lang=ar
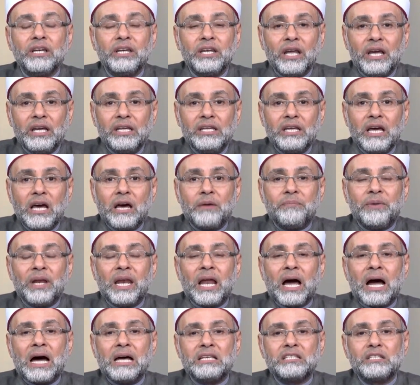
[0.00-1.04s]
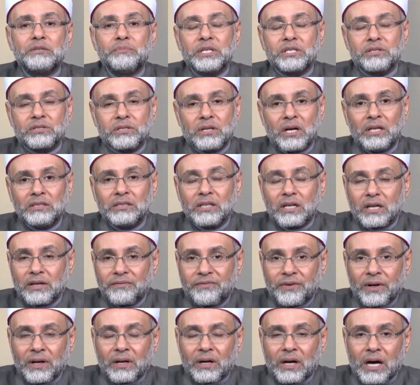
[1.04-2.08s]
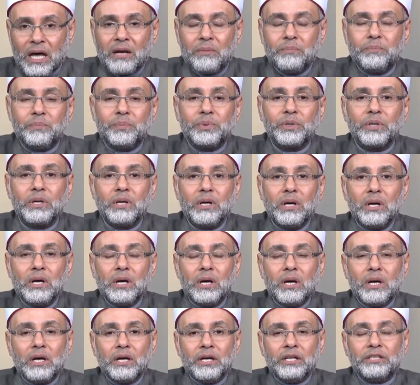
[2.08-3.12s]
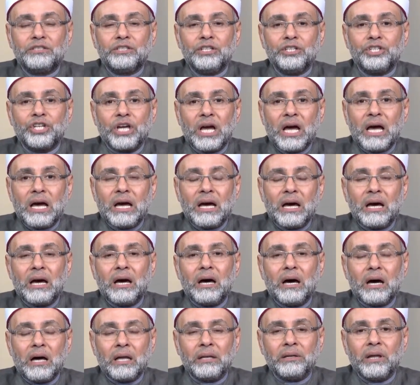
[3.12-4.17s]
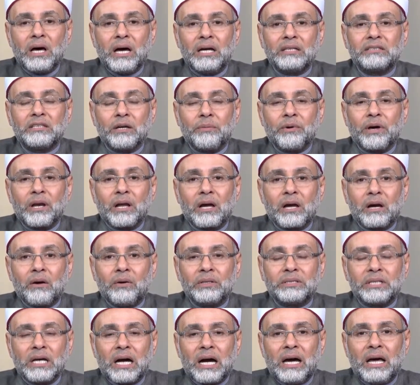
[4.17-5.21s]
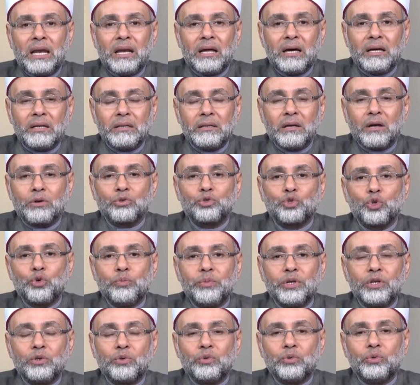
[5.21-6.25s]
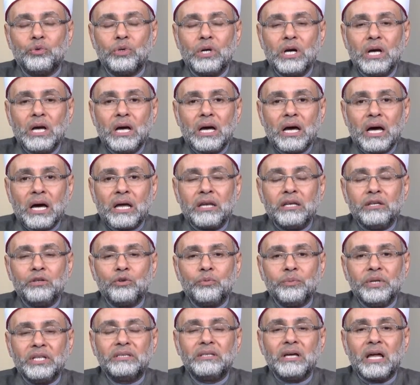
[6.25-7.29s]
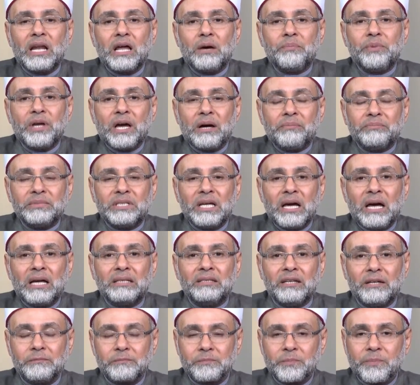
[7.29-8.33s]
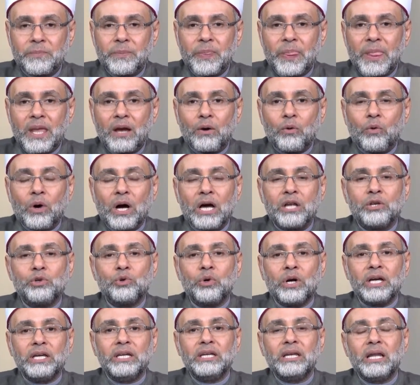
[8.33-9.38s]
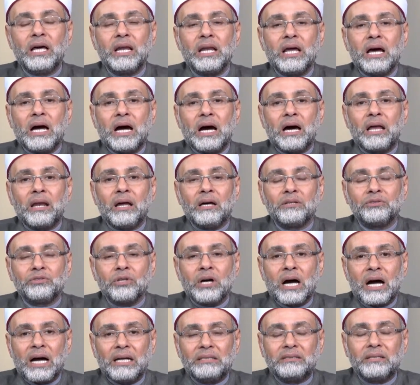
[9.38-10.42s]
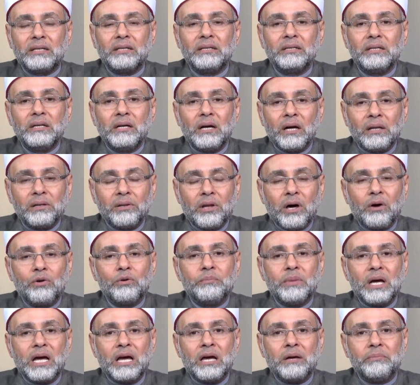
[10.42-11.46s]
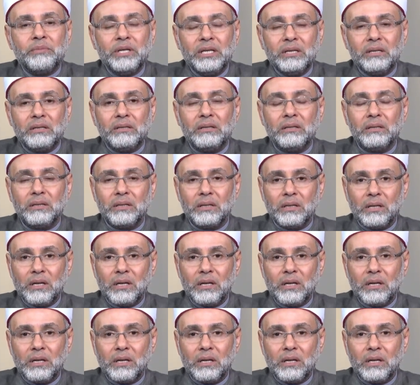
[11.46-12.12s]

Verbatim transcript: النية بالعزم الصادق في القلب اتجاه الله تبارك وتعالى نرجو منه أن يمدنا بأمداده وأن يعيننا على طاعته اللهم آمين